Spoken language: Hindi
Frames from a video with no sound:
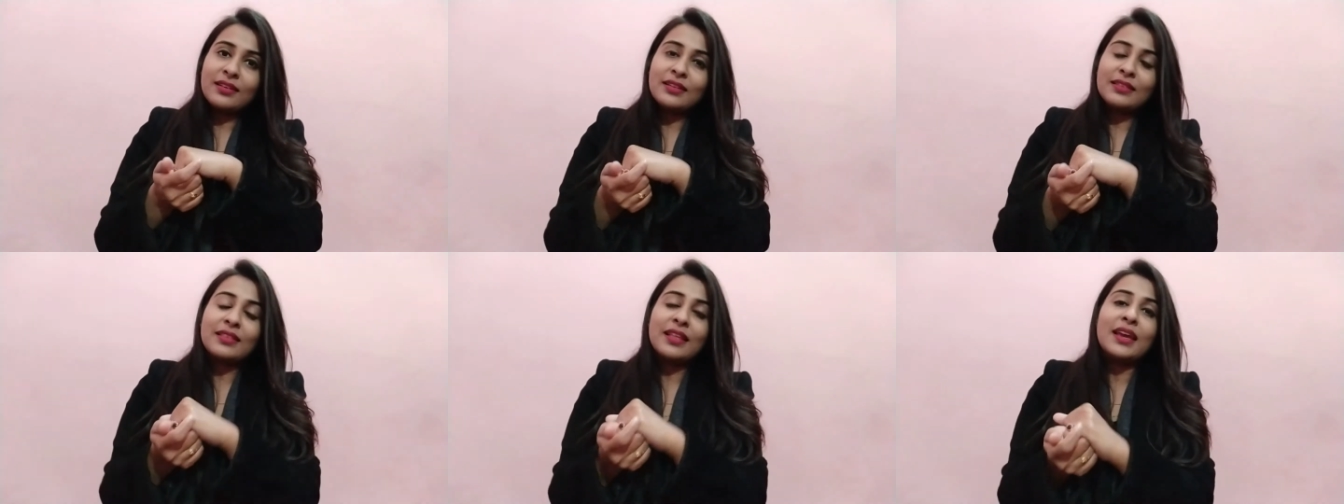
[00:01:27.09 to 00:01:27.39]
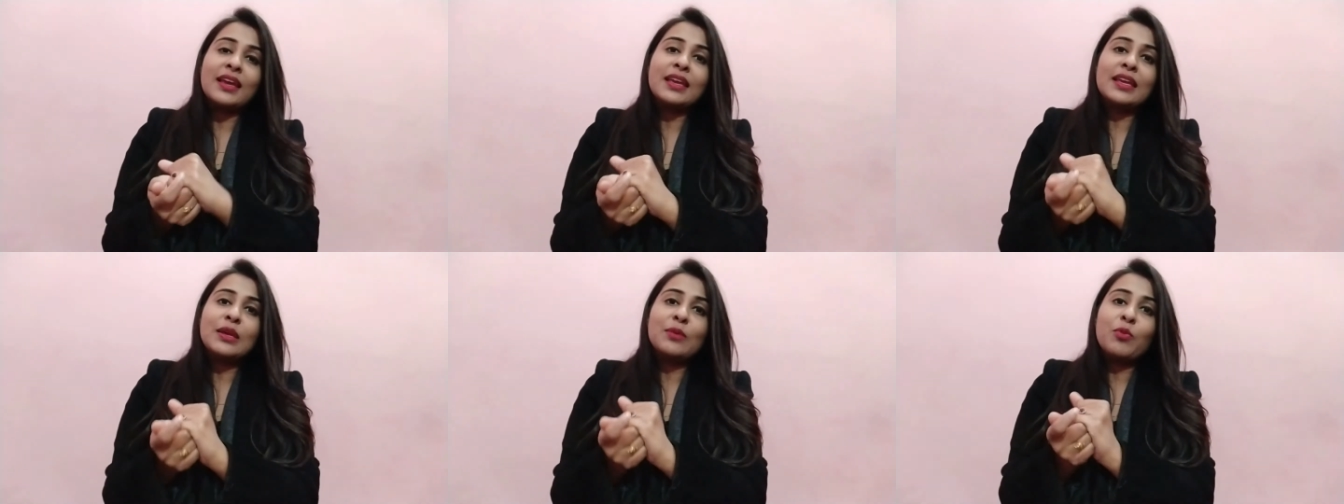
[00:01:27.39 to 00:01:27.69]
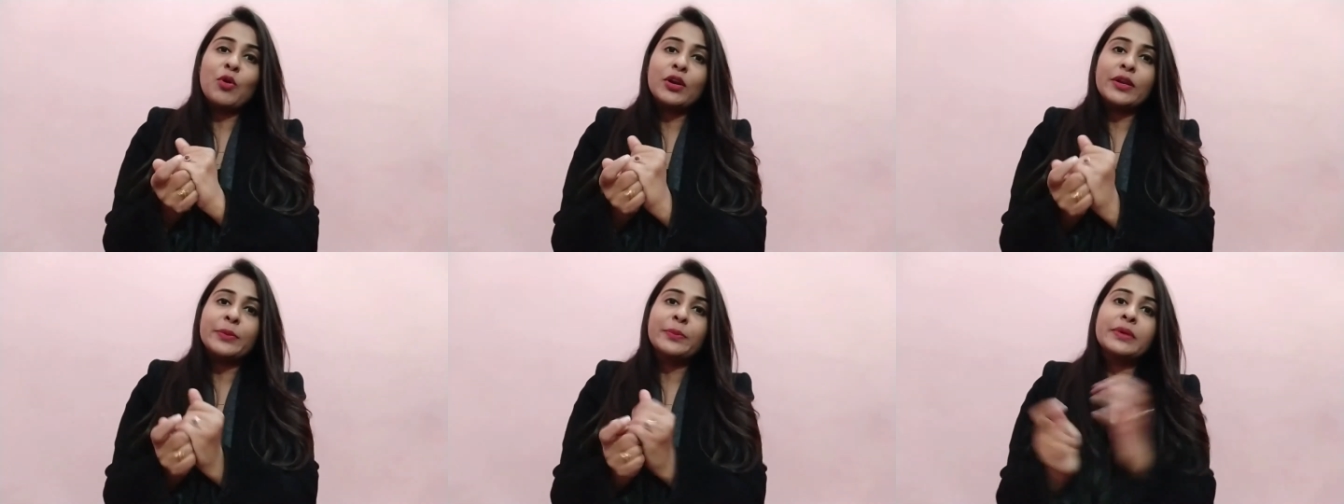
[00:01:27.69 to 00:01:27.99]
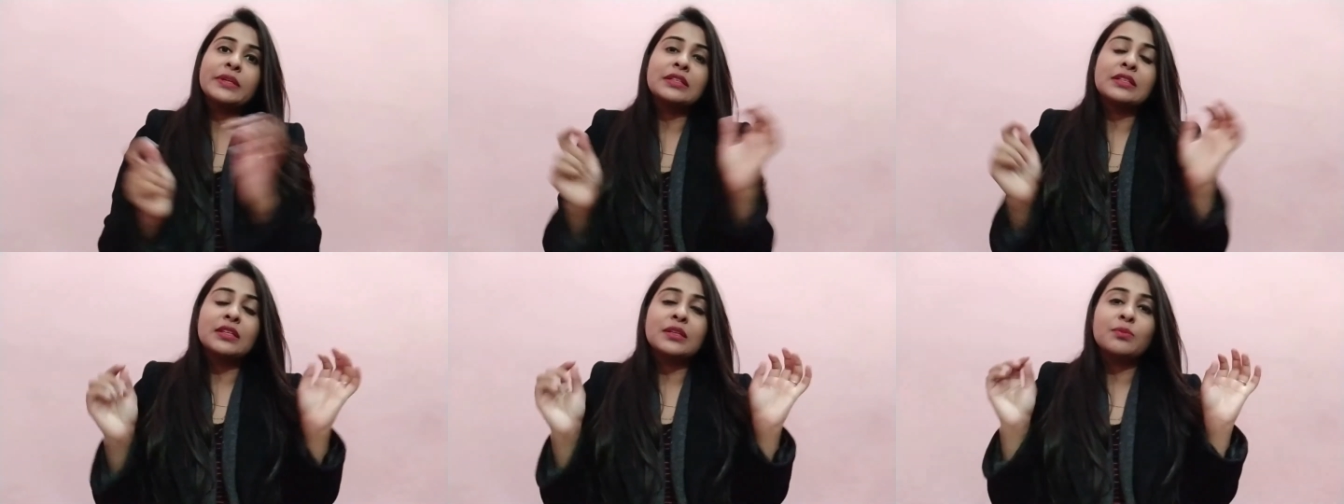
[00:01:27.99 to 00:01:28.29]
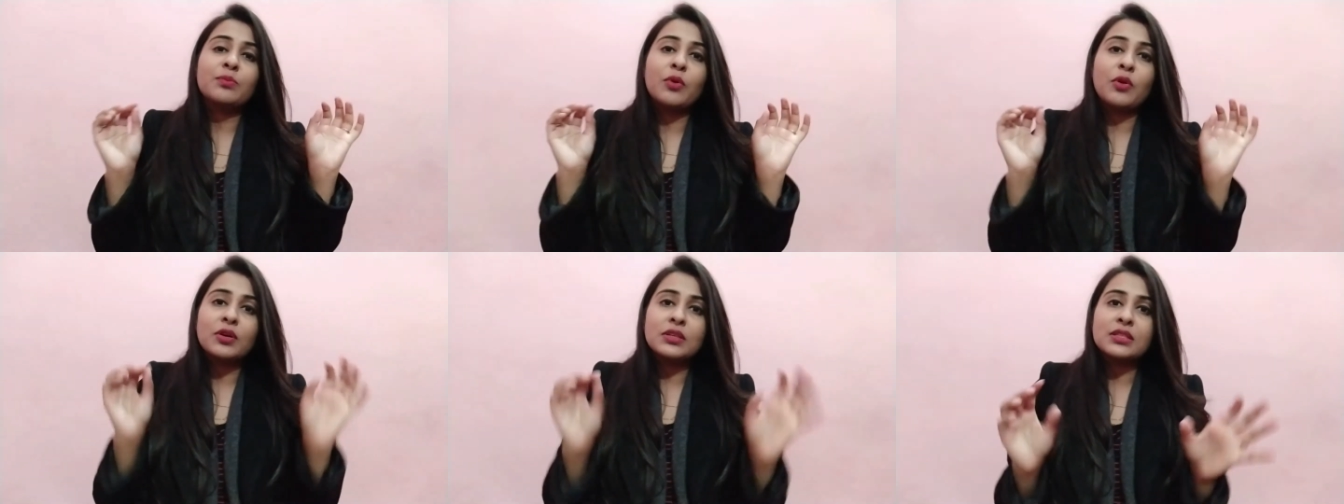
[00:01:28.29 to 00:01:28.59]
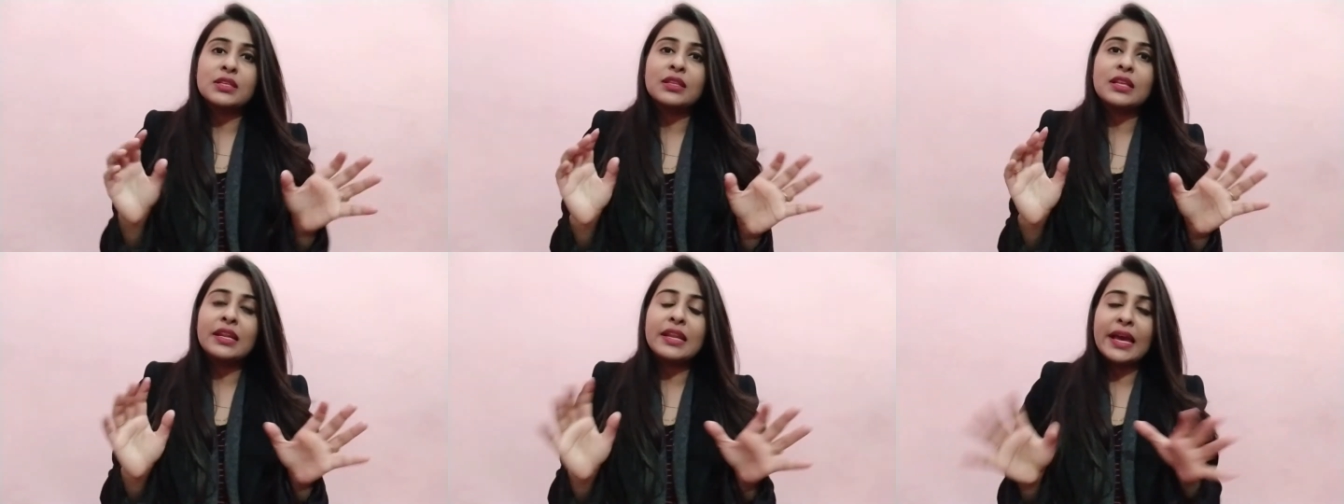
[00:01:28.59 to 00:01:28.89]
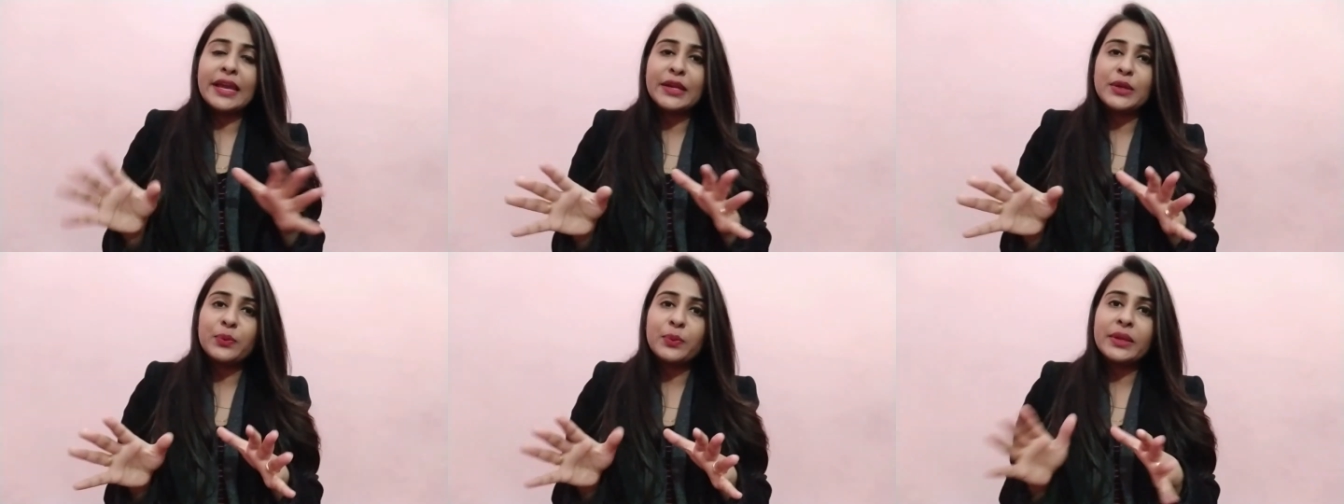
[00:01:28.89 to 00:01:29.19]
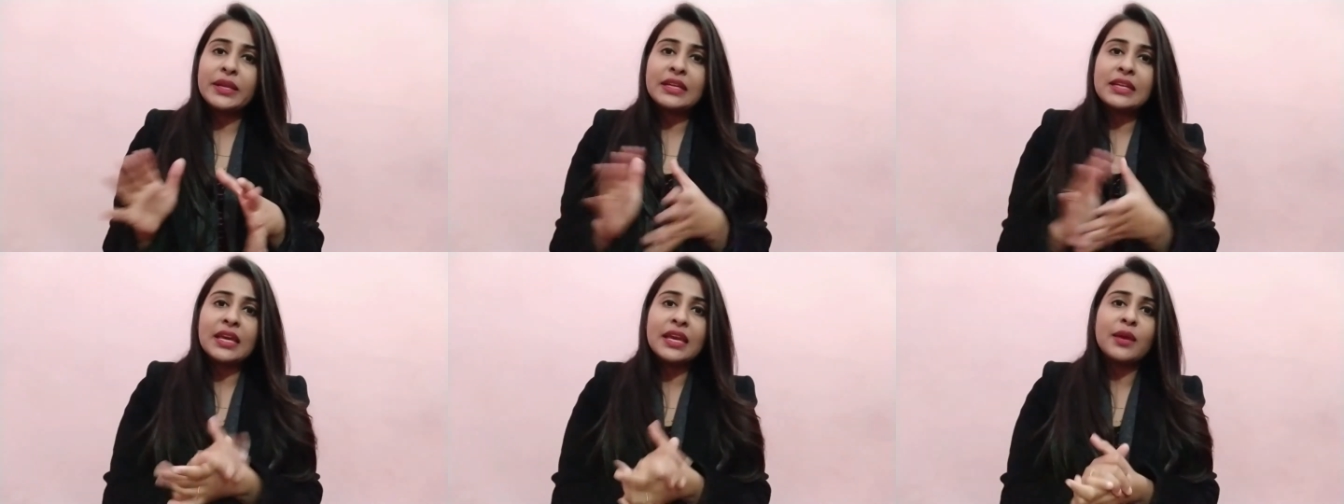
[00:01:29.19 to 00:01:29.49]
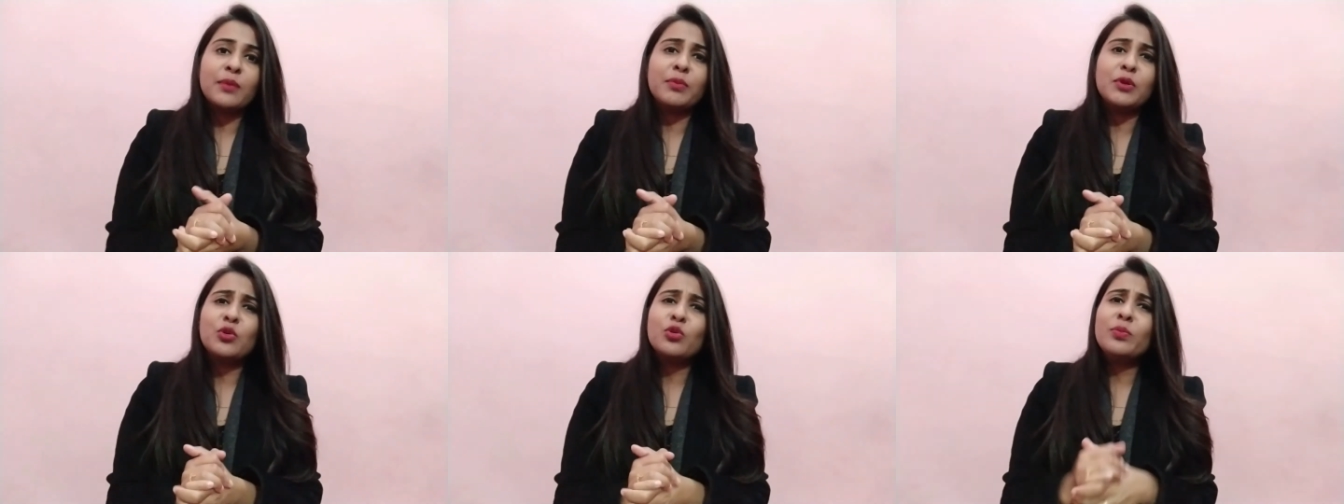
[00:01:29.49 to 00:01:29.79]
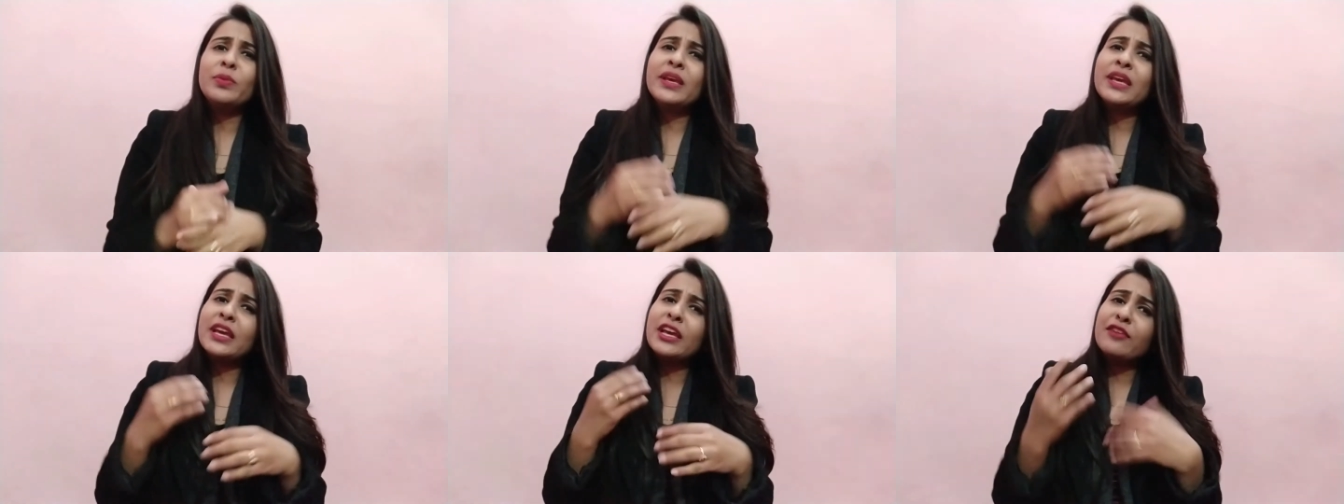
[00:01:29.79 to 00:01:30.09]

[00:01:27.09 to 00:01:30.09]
करता है ये बॉडी बटर बहुत ज़्यादा लाइट वेट है बिल्कुल भी